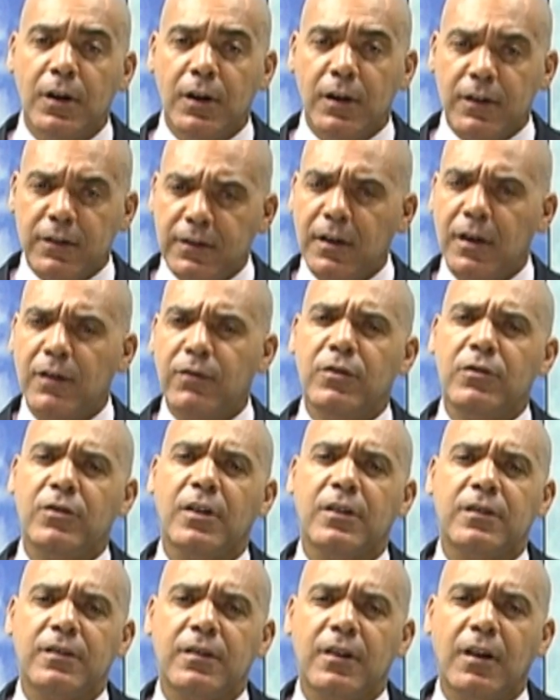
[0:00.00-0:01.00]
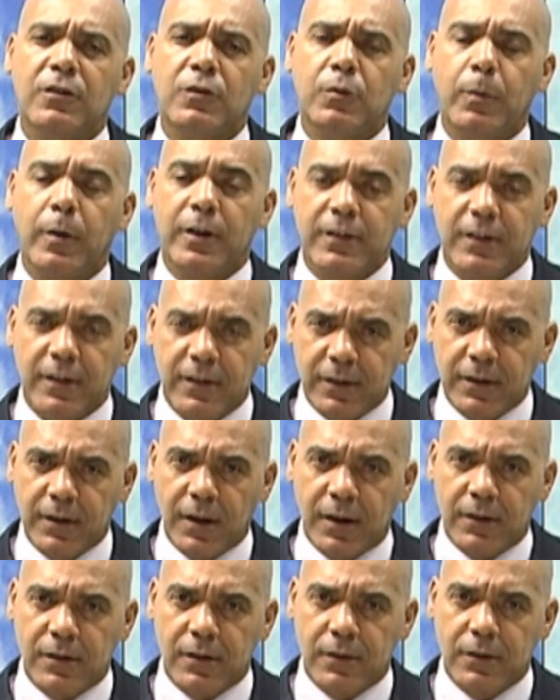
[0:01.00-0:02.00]
e servir de acesso para as
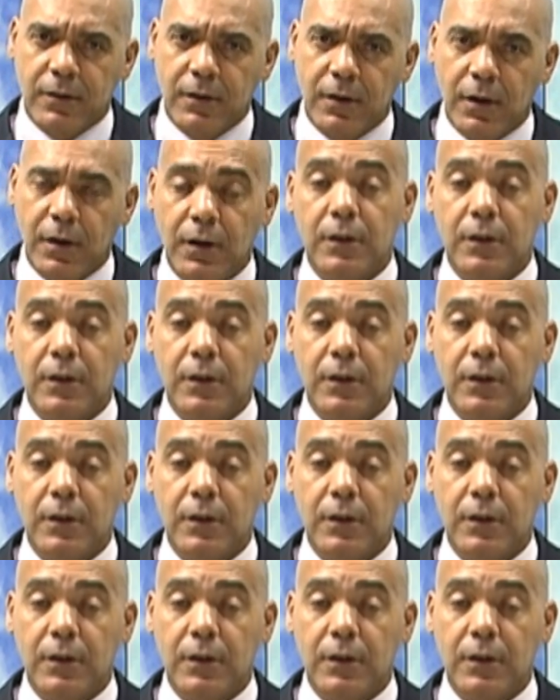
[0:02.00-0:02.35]
residências.